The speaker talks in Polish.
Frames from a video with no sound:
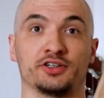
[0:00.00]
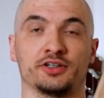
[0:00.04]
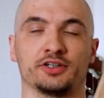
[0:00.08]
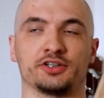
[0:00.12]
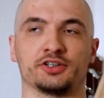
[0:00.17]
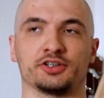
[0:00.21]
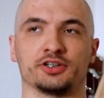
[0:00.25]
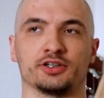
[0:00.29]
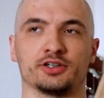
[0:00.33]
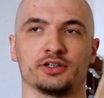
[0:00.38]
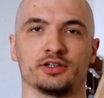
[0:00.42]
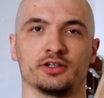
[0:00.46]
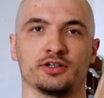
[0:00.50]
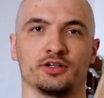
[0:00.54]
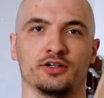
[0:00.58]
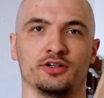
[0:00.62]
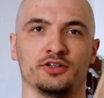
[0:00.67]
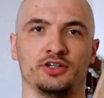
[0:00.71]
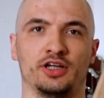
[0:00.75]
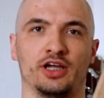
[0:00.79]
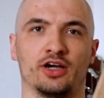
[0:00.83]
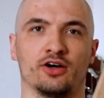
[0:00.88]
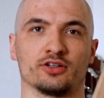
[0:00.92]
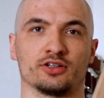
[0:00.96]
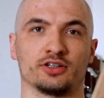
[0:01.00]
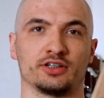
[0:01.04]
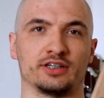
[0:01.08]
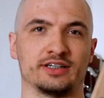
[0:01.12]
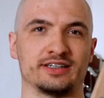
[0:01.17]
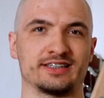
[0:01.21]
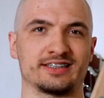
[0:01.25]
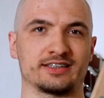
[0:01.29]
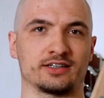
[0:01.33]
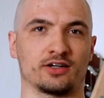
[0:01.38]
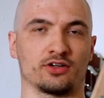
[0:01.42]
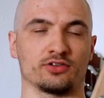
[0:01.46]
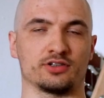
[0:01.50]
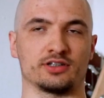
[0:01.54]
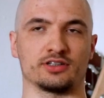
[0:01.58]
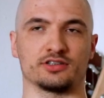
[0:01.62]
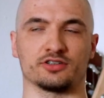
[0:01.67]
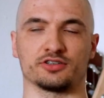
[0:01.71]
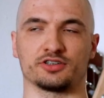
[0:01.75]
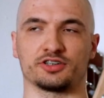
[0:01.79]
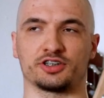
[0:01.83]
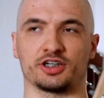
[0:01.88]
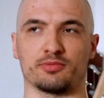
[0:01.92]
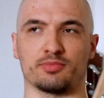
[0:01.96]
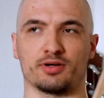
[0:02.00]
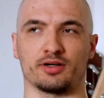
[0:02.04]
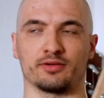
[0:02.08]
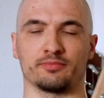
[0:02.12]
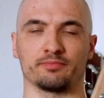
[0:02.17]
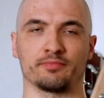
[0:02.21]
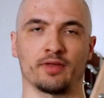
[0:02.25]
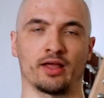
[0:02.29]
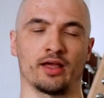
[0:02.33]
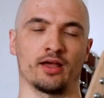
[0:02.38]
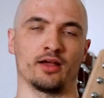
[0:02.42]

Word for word: rzeczy nie od tej strony, co trzeba.